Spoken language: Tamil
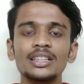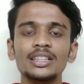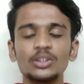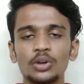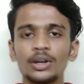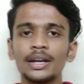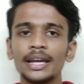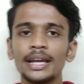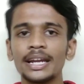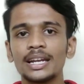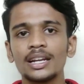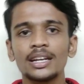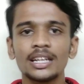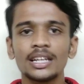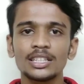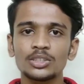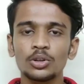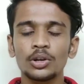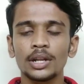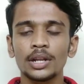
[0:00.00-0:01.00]
இந்த ஒரு டேட்ல
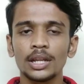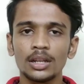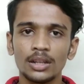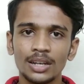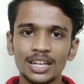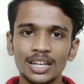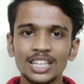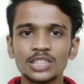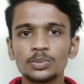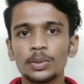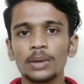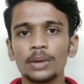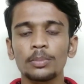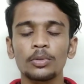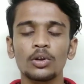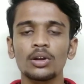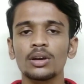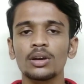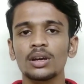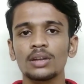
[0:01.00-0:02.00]
டீசரோ ட்ரெய்லர் ரிலீஸ் பண்ண
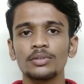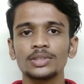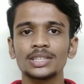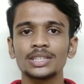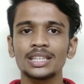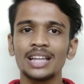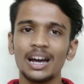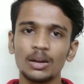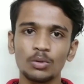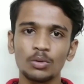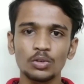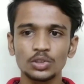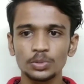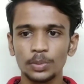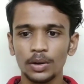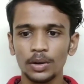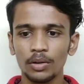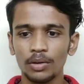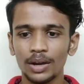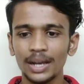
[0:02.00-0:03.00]
போறாங்கிற விஷயத்த
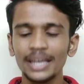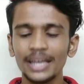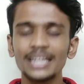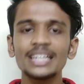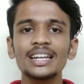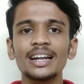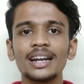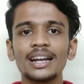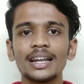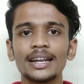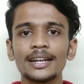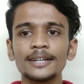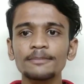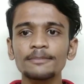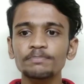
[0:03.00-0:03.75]
அனௌன்ஸ் பண்ணுவாங்க எதுனால